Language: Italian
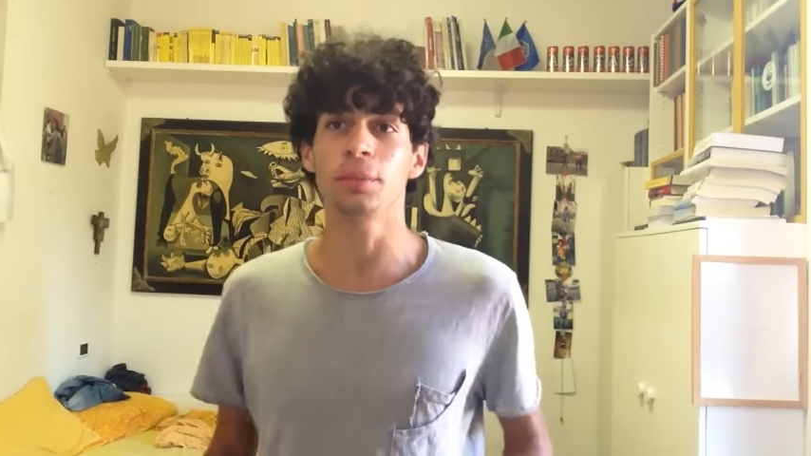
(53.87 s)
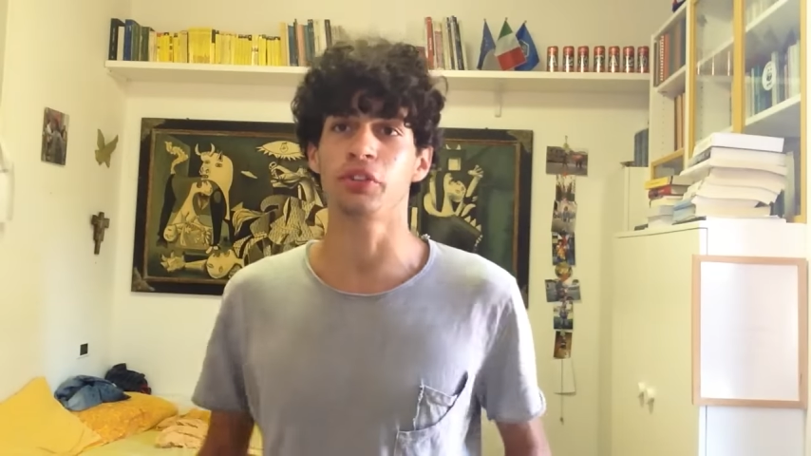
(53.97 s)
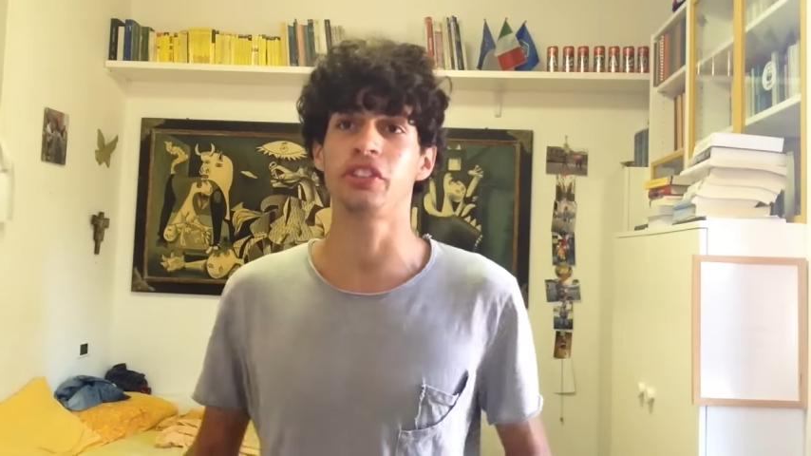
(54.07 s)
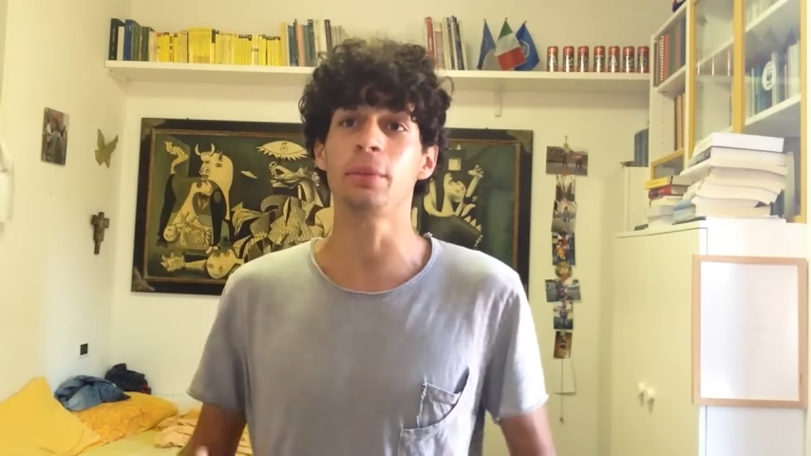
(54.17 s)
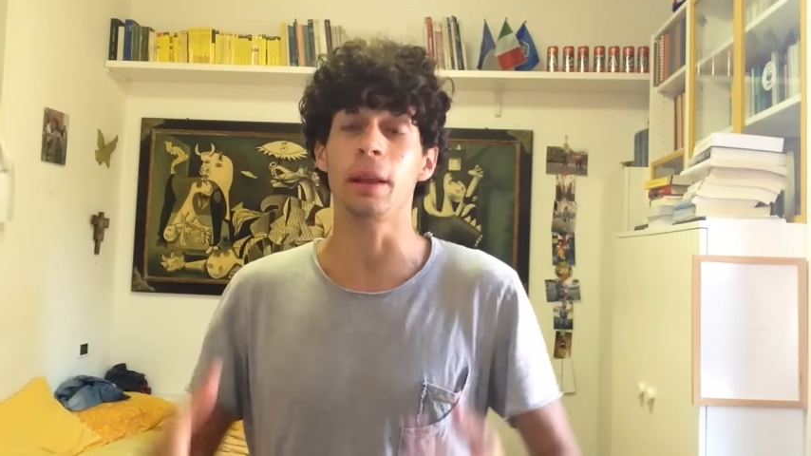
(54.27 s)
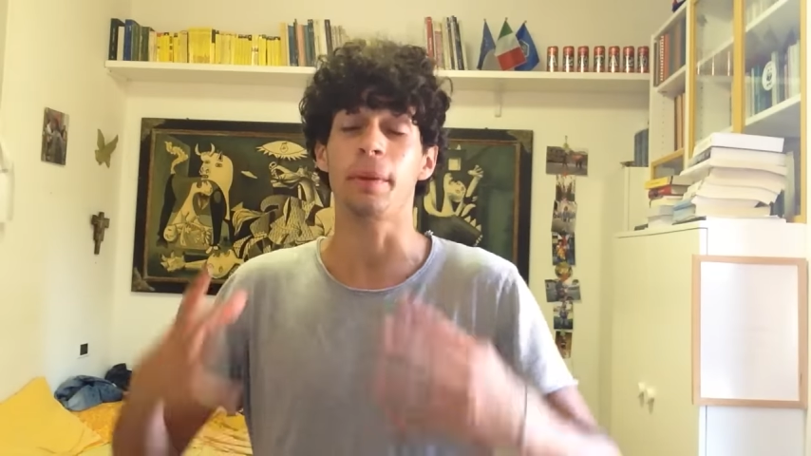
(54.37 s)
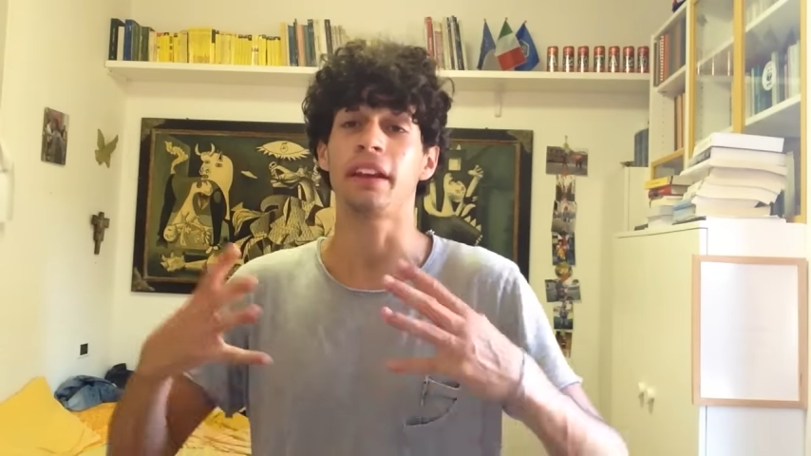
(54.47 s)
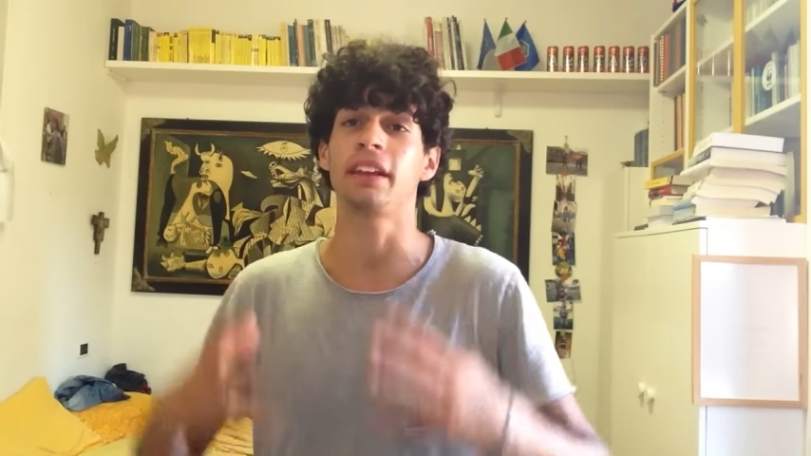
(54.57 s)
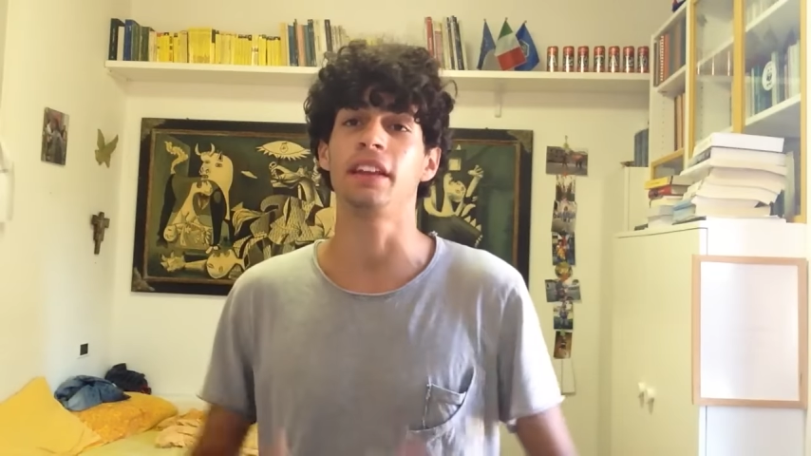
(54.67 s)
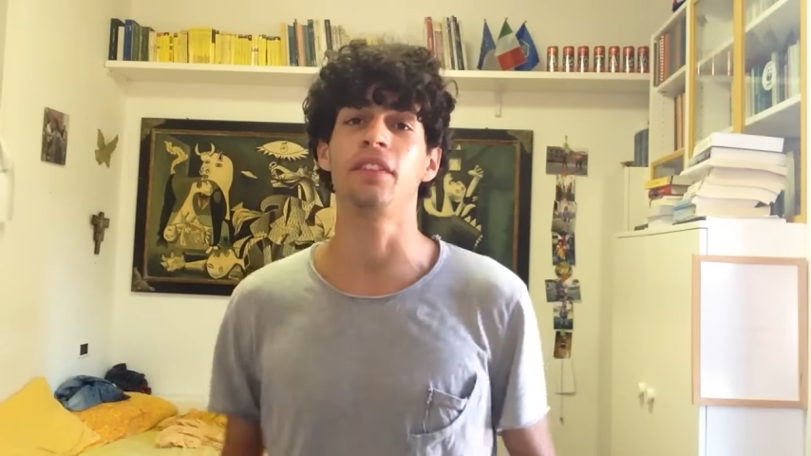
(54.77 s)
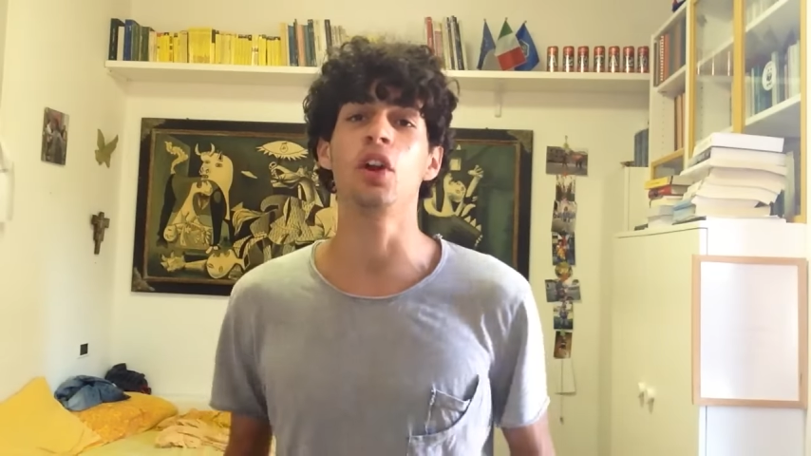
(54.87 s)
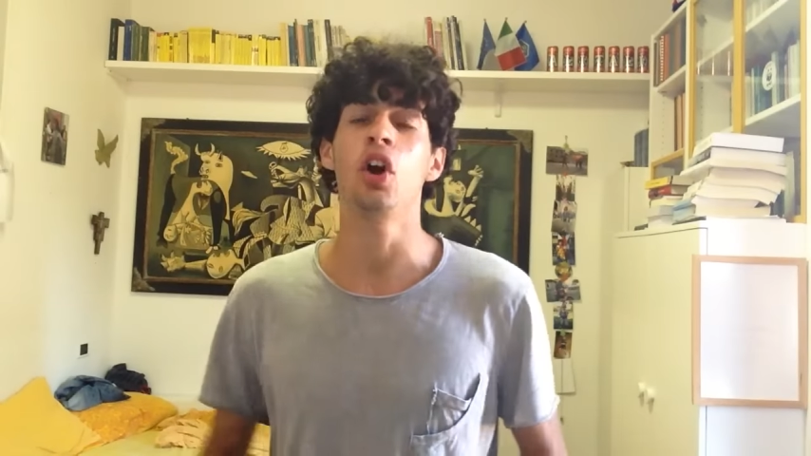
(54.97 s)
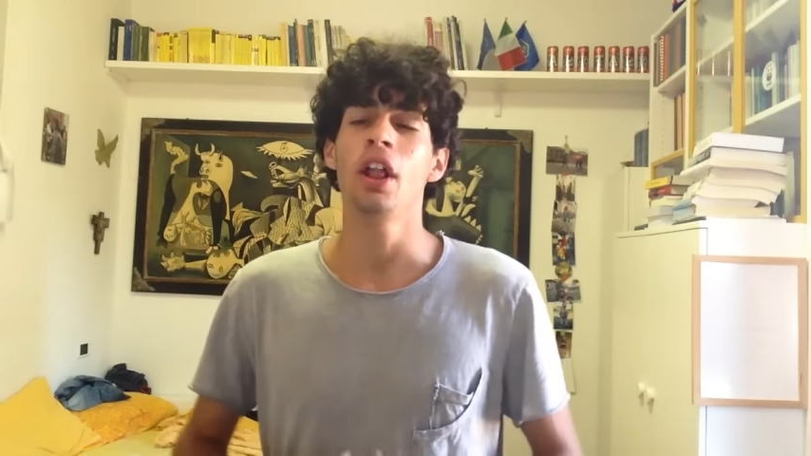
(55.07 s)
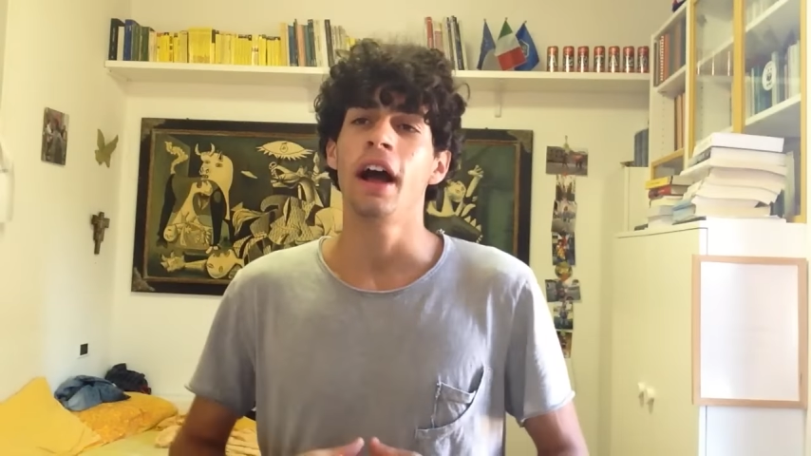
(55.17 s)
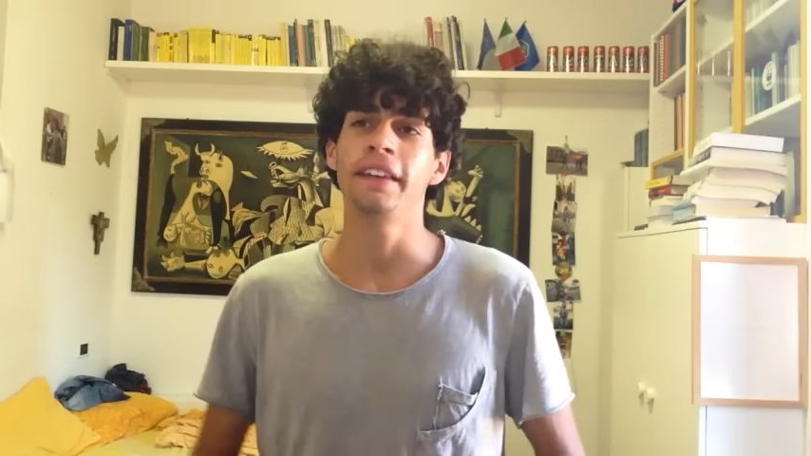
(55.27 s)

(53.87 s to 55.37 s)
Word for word: possibili perché davvero